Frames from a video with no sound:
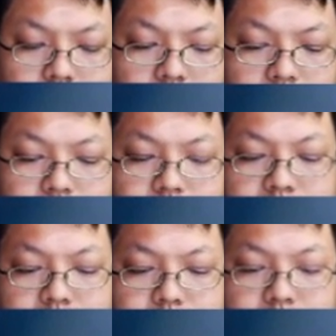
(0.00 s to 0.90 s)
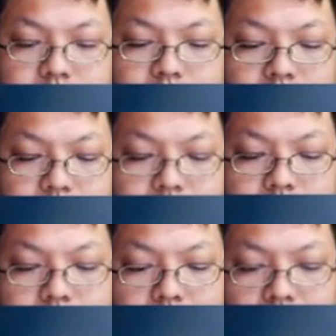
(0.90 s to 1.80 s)
啊，不只是不是九的
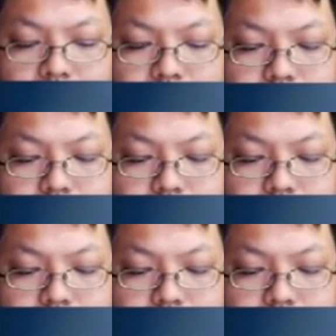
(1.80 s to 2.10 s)
倍数，它也